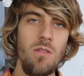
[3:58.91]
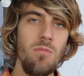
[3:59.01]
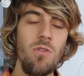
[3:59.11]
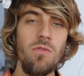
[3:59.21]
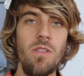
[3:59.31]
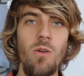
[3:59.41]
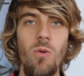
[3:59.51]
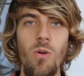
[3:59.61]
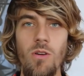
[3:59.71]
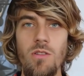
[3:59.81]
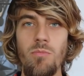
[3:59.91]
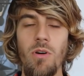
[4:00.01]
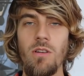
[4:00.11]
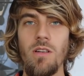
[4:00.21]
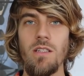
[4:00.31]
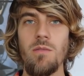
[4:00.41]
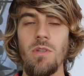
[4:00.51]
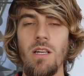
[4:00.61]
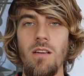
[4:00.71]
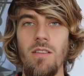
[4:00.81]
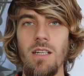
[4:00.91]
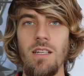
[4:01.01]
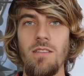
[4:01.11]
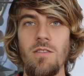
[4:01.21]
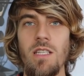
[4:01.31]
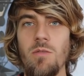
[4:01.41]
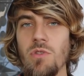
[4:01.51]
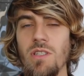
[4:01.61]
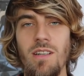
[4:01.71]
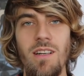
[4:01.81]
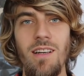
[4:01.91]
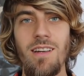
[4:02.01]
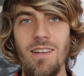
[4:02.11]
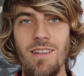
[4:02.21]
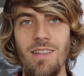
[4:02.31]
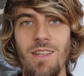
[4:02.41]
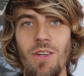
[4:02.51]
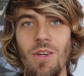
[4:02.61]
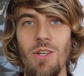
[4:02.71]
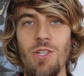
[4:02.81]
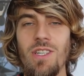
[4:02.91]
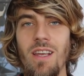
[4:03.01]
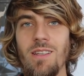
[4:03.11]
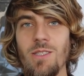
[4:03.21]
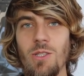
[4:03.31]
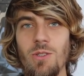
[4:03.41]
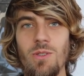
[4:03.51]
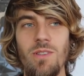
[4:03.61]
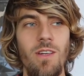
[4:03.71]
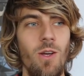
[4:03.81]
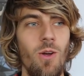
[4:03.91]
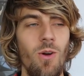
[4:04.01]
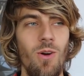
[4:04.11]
Es gibt so viel Rohkost-Potlucks mittlerweile, selbst in kleineren Städten schon.